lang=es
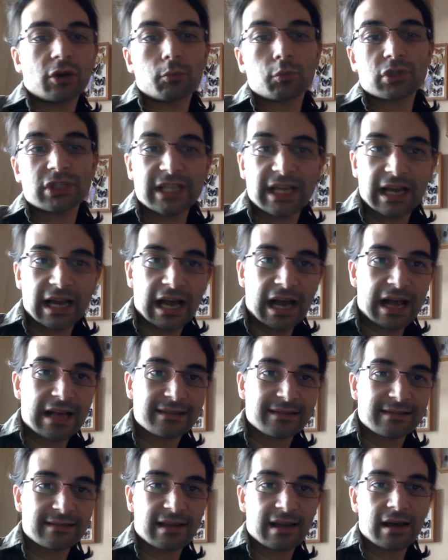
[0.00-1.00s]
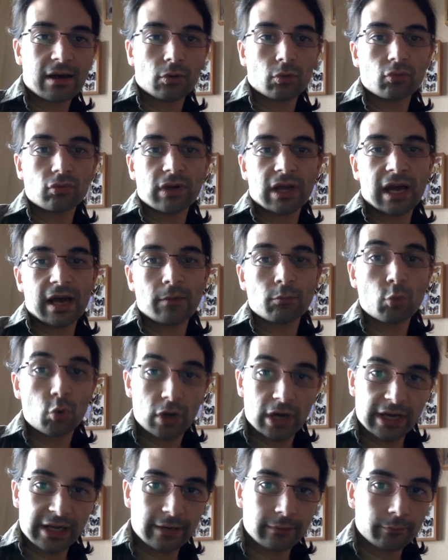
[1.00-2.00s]
Pues llega hasta una
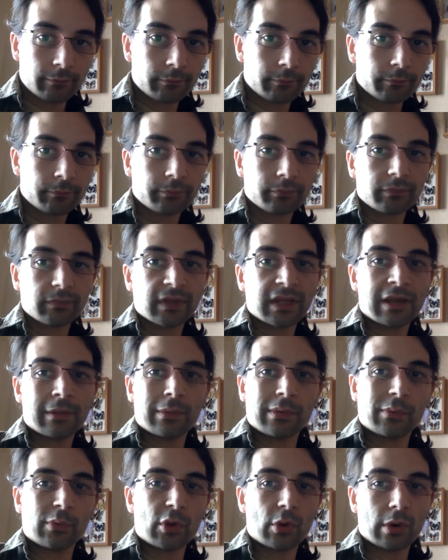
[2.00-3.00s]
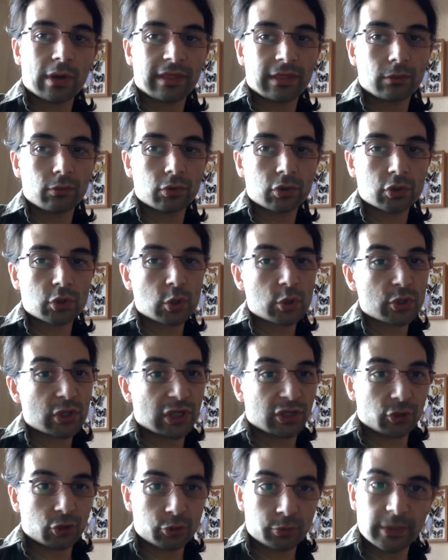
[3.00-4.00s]
mujer que vivió hace unos
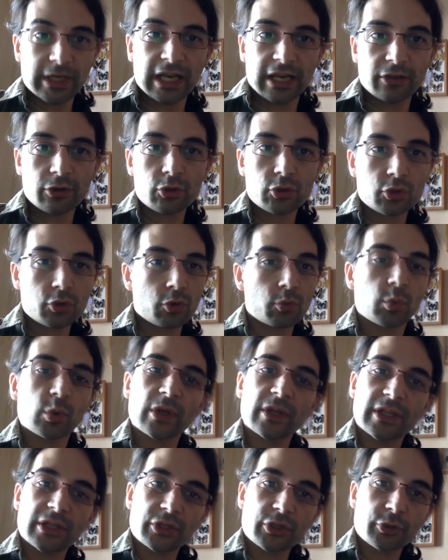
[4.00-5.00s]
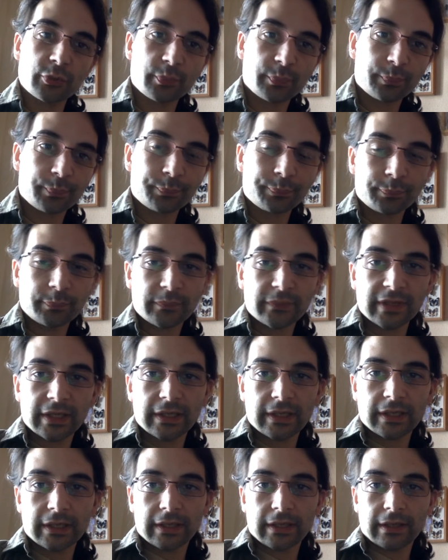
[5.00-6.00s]
200.000 años, como he dicho,
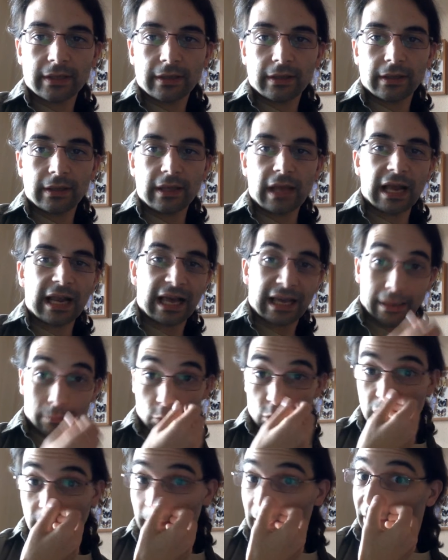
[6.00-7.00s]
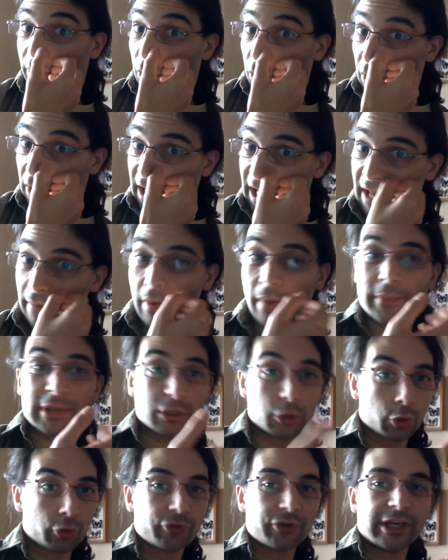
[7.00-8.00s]
y a la que hemos llamado Eva
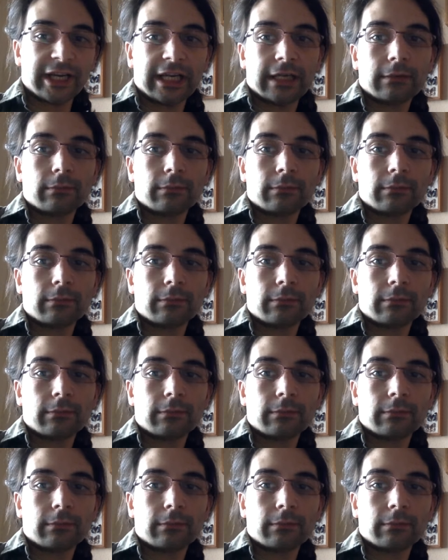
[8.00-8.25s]
mitocondrial